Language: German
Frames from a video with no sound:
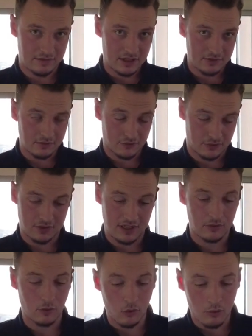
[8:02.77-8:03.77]
wie das
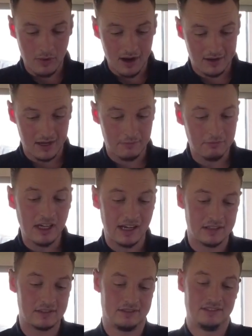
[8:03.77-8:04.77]
funktioniert, hochmachen, haben wir
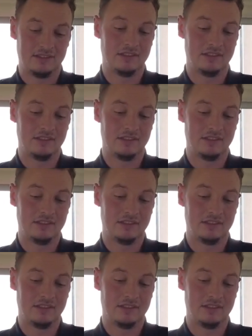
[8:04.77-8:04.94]
eine